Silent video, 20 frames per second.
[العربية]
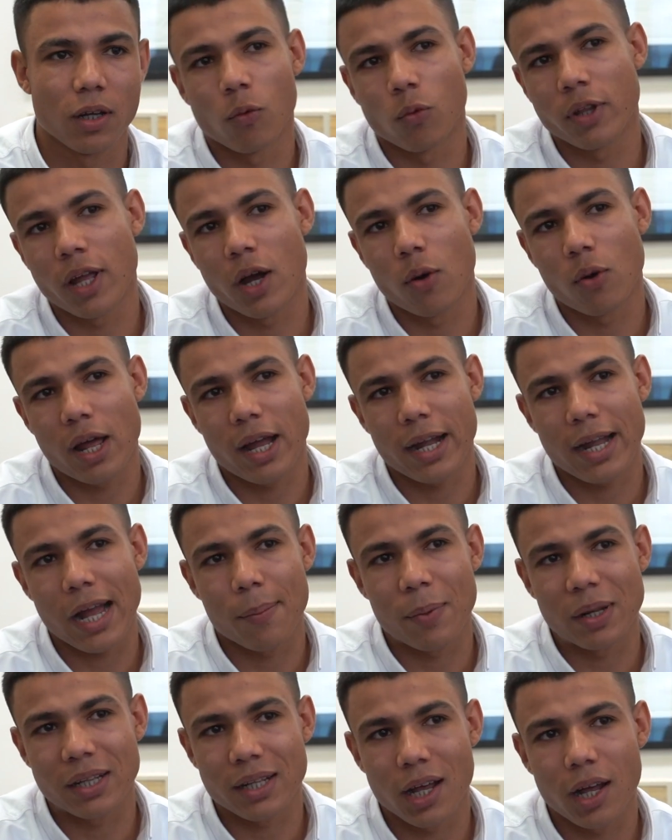ودي اول حاجه
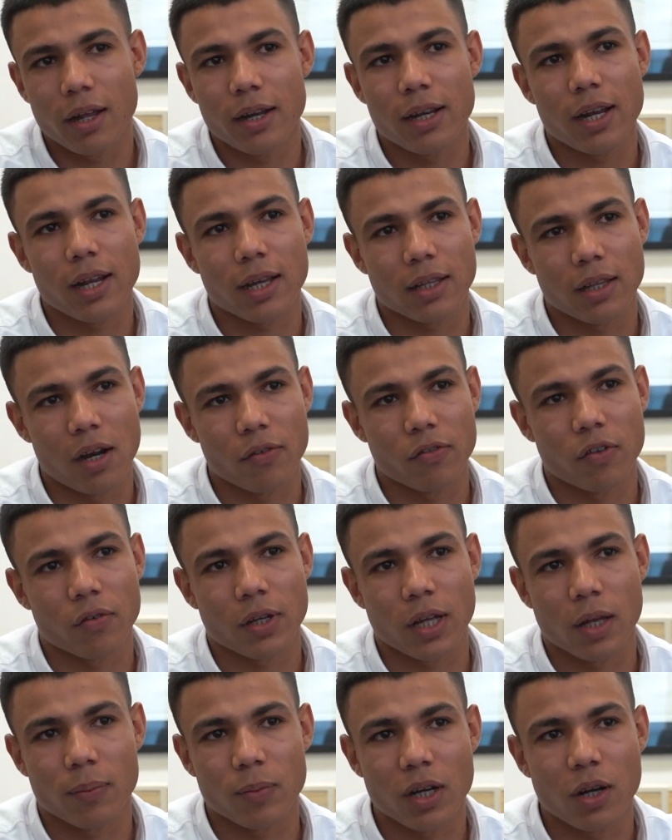عملتها ان انا اختلفت في
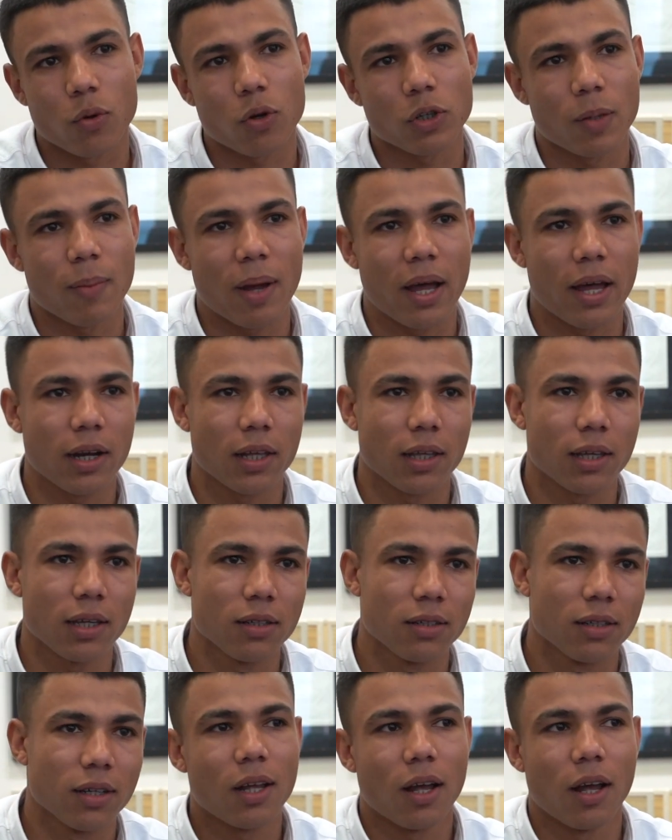الكابتنه ورحت مع هاري كين